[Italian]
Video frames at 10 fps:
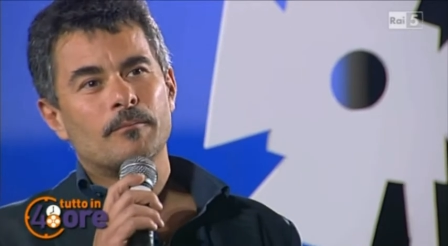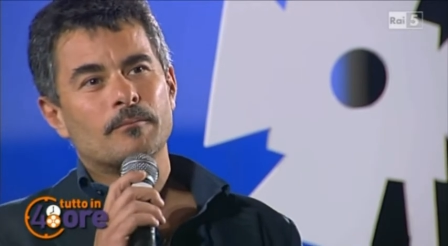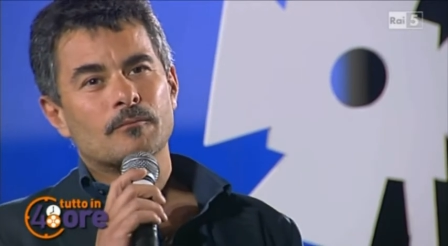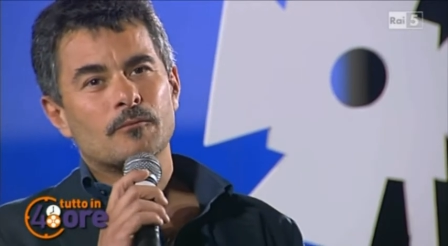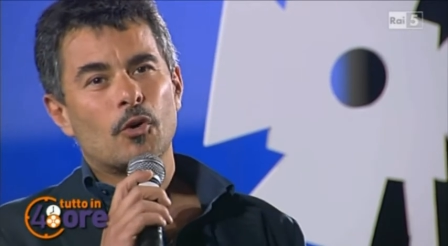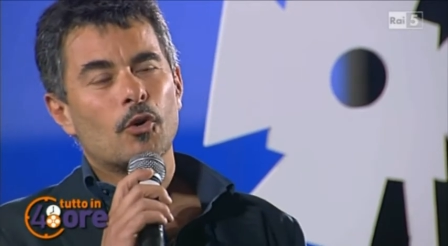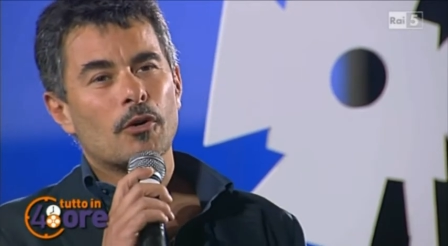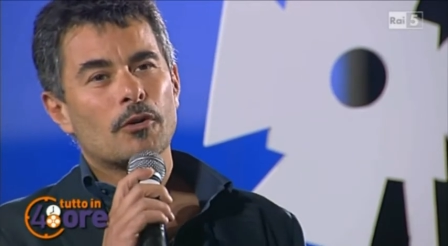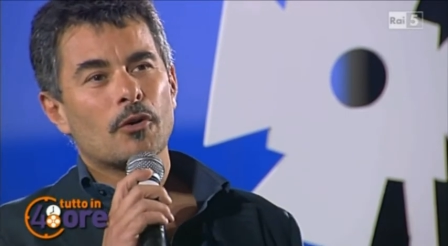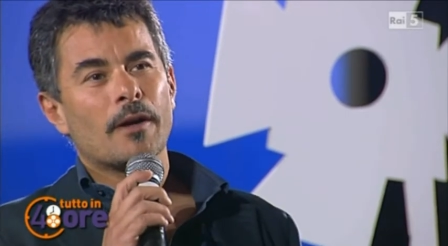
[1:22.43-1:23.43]
un,
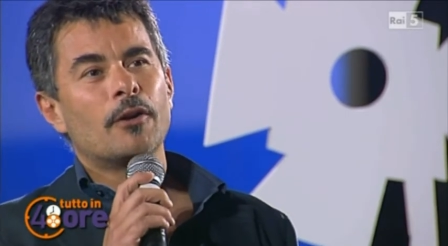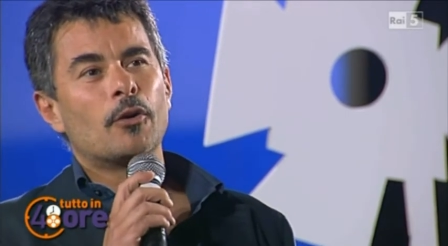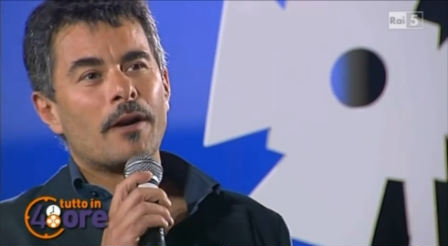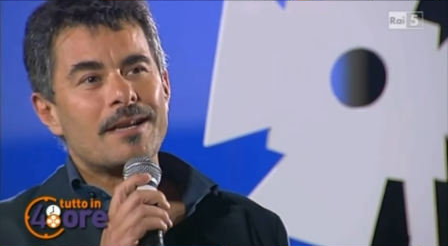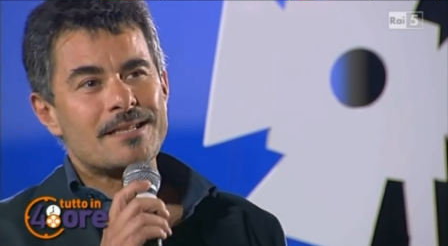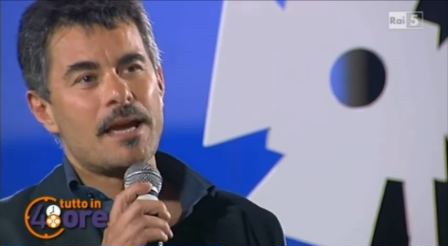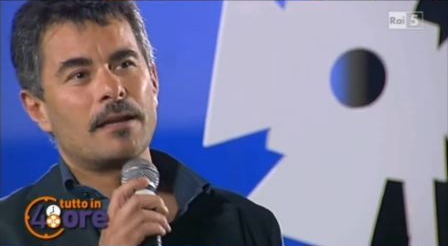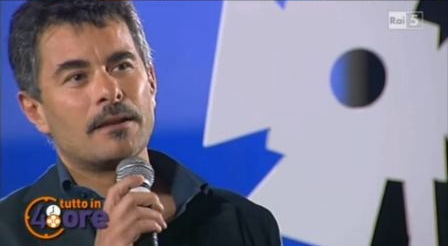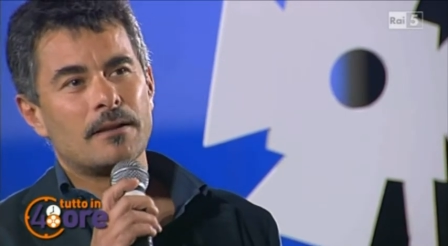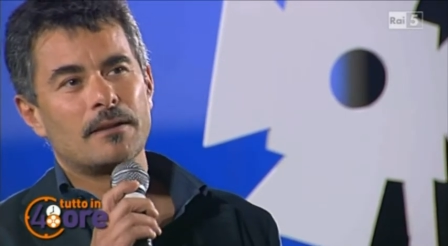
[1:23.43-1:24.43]
corto che non
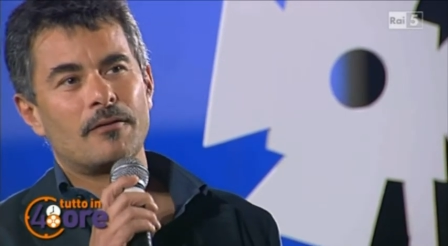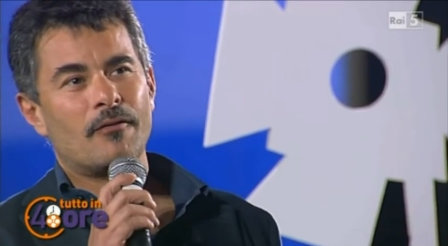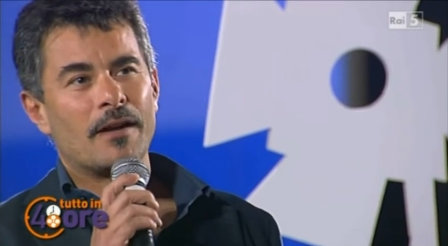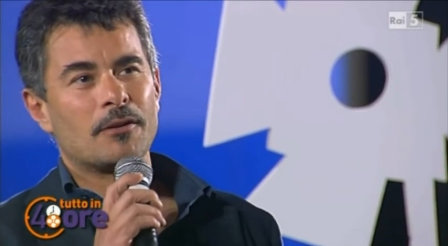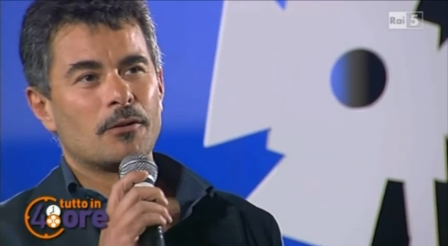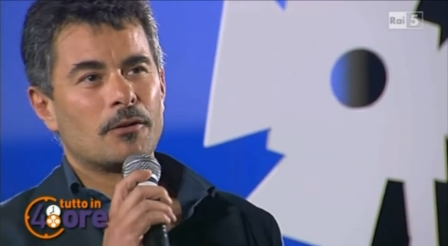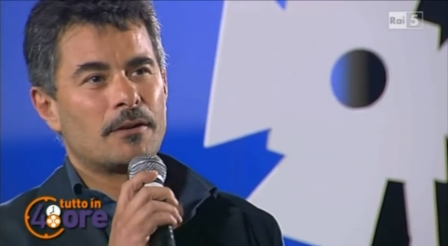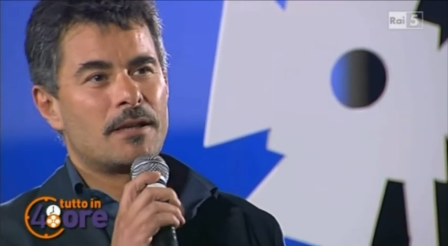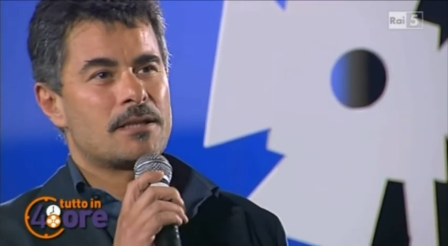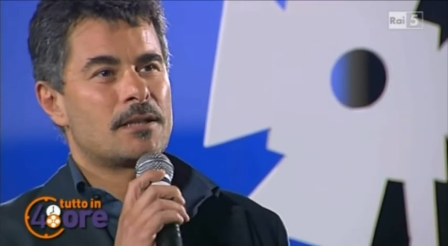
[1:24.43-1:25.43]
risente del fatto
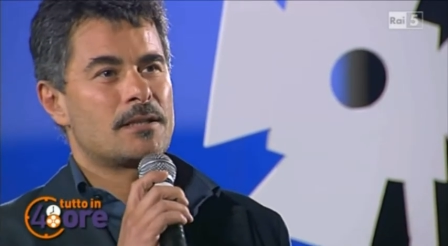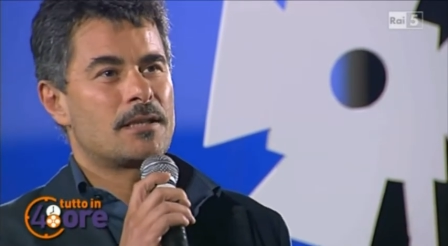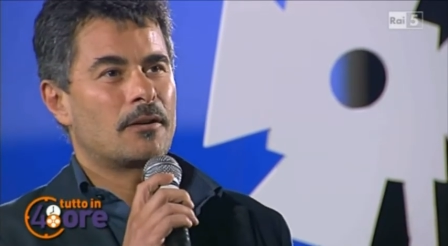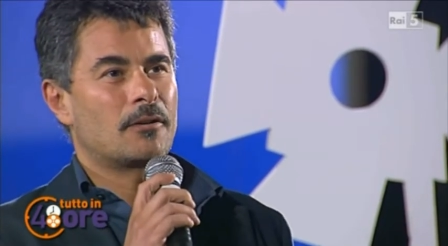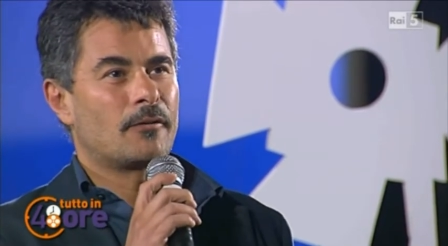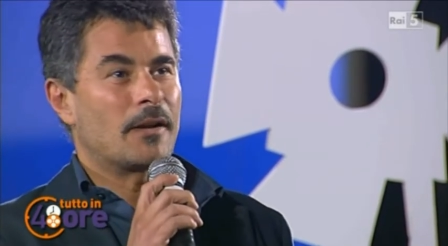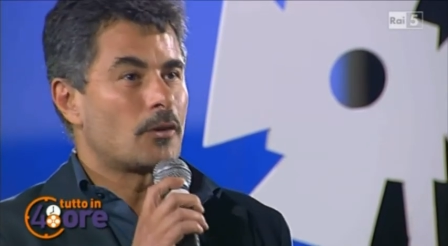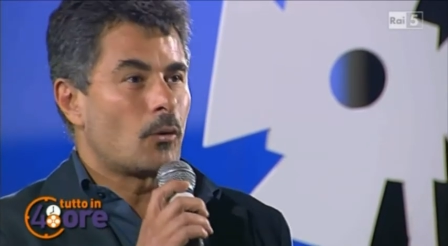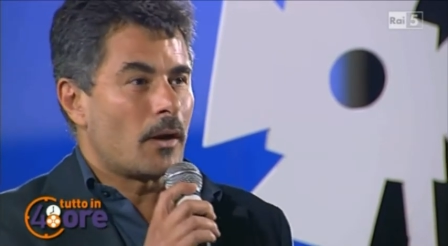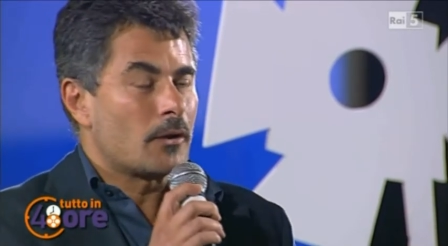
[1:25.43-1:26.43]
di essere stato
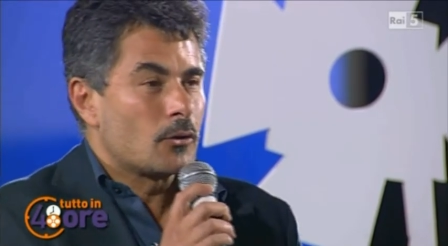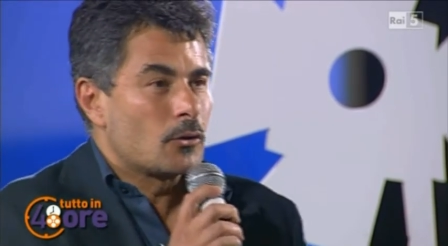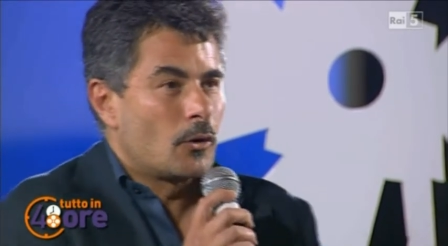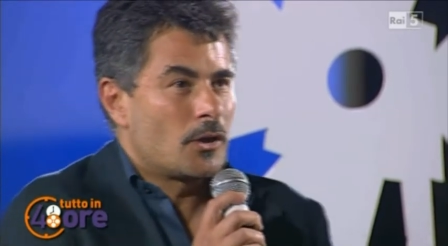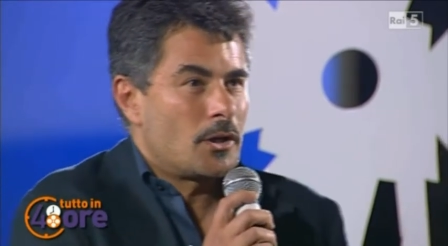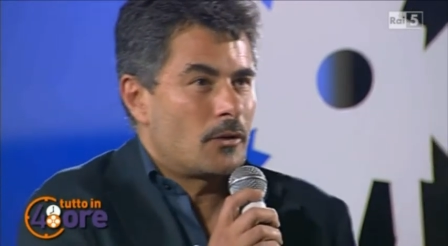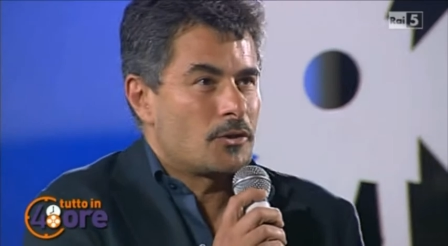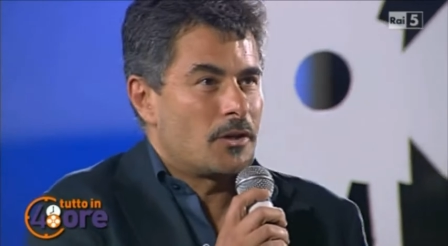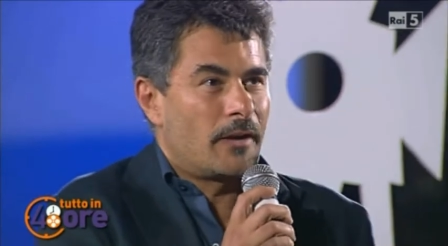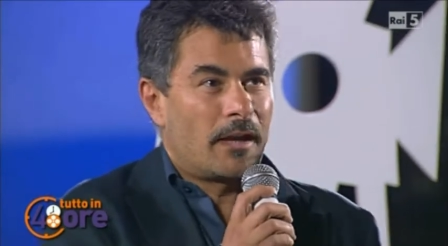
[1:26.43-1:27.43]
fatto in 48 ore, cioè non
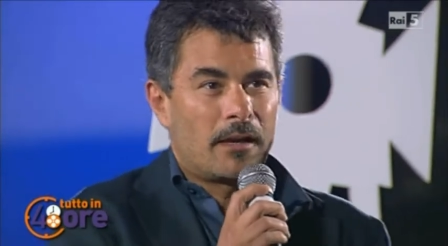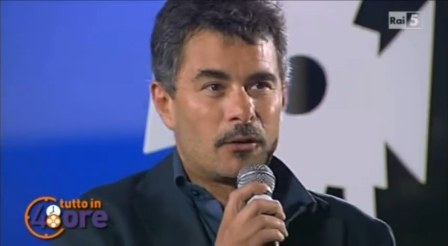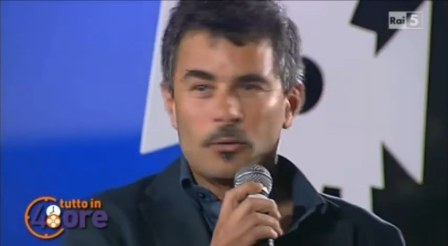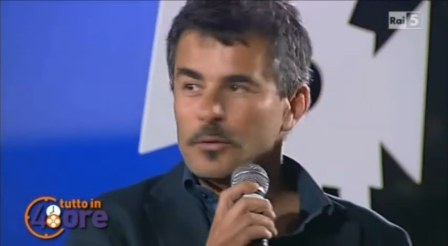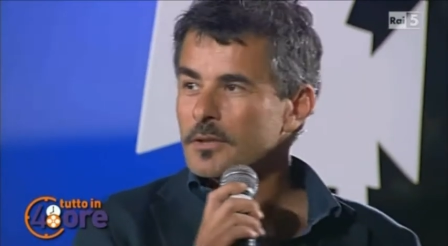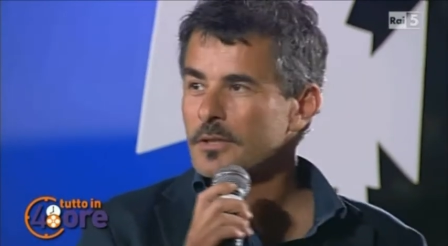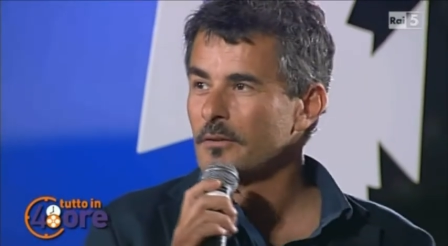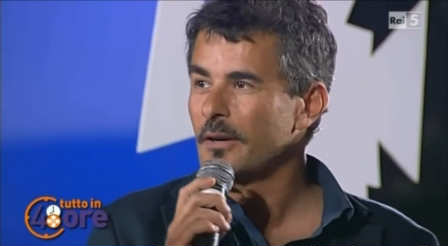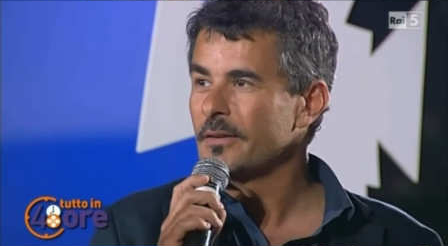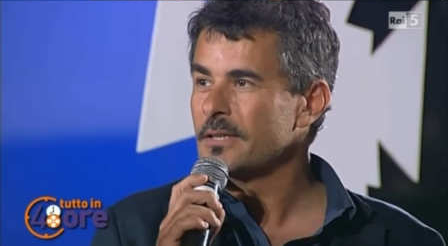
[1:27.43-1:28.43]
ci avrei creduto se
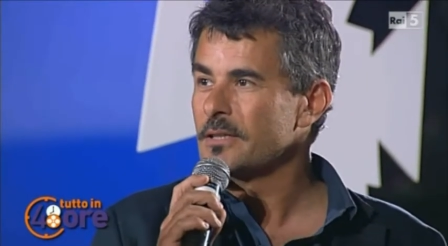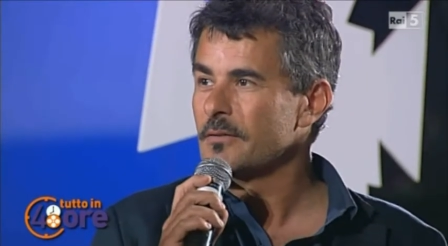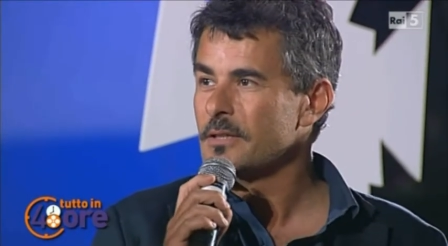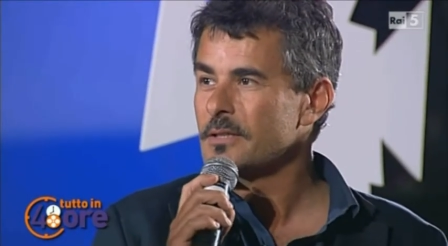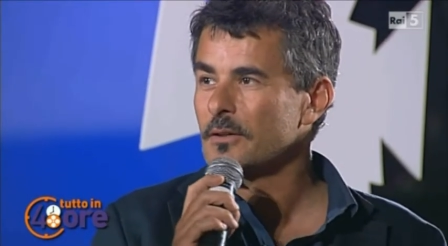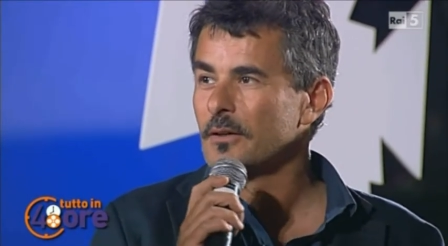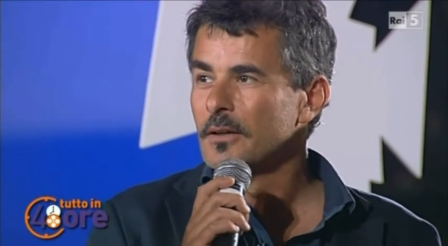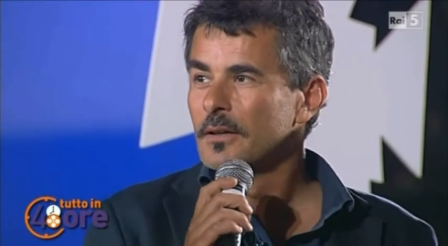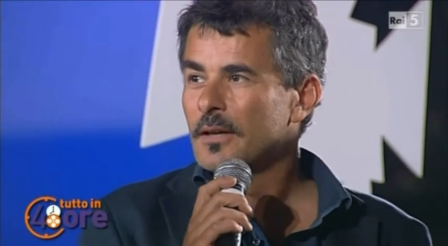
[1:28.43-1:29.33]
non l'avessi visto.